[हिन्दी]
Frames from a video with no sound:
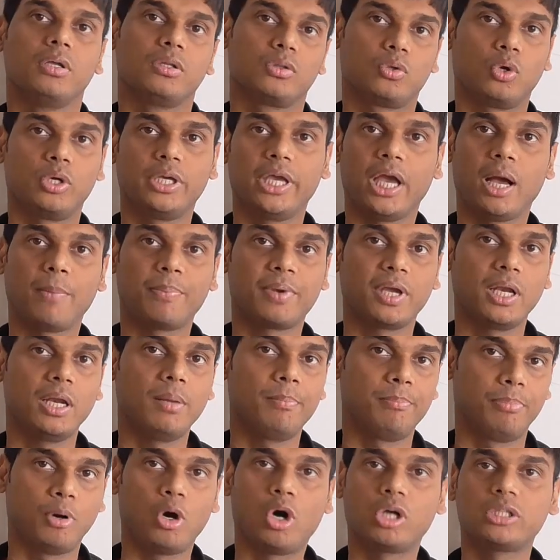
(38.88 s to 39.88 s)
तो ये आपके लिए
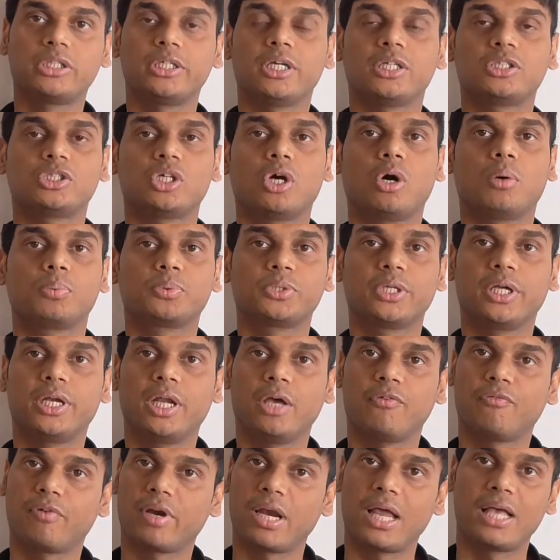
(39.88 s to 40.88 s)
बहुत ही अच्छा ऑप्शन है
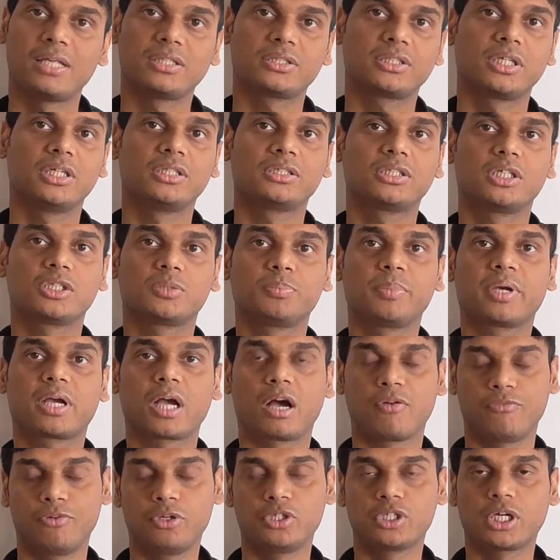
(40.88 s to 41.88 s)
फ्रीलांसर्स इसमें
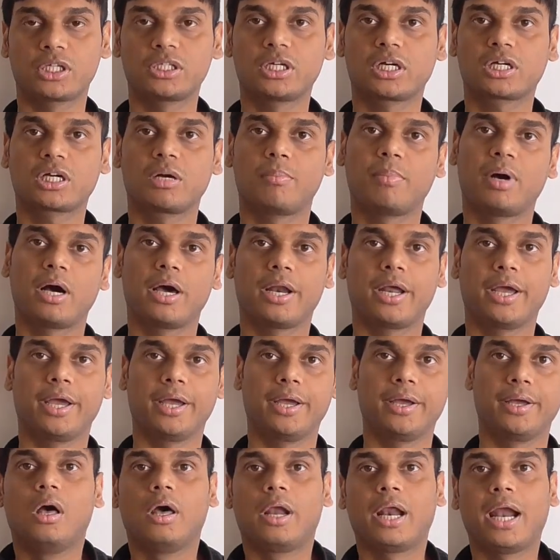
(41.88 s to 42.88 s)
काफी ज्यादा कमा रहे
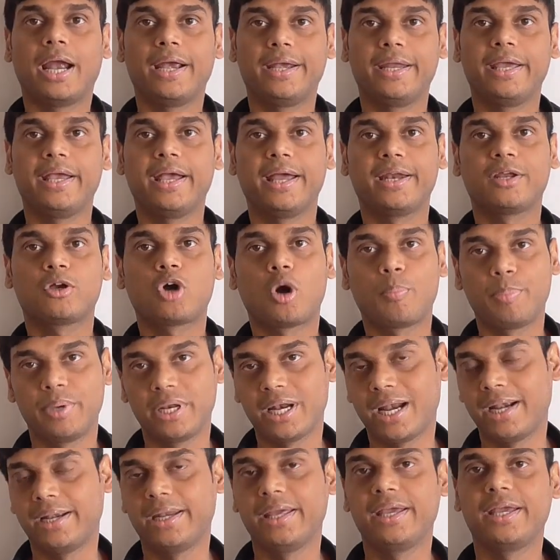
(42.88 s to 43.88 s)
हैं राइटिंग एंड कॉपी
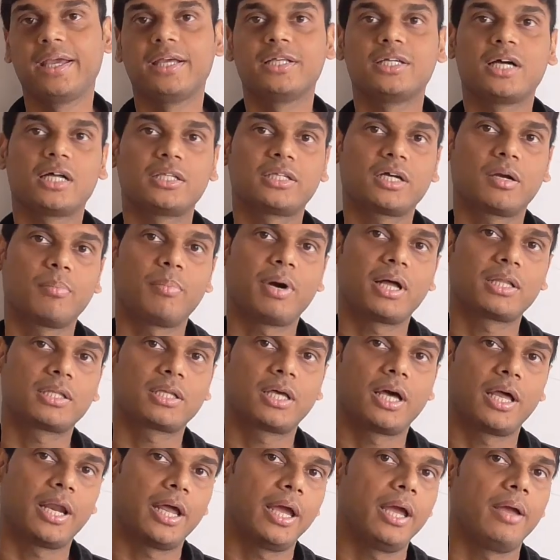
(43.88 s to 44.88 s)
राइटिंग की जहां तक बात
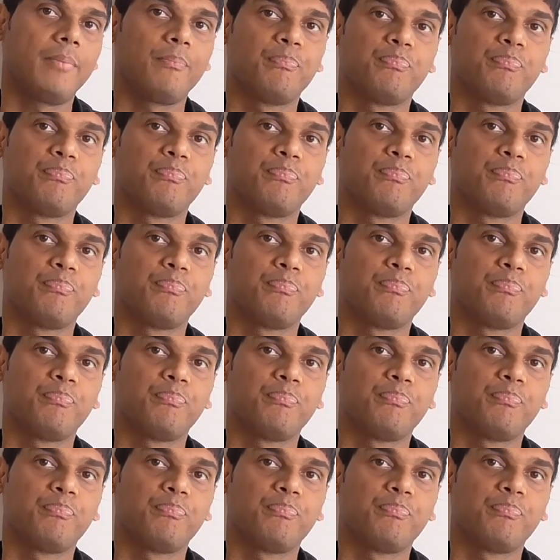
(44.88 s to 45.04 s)
करें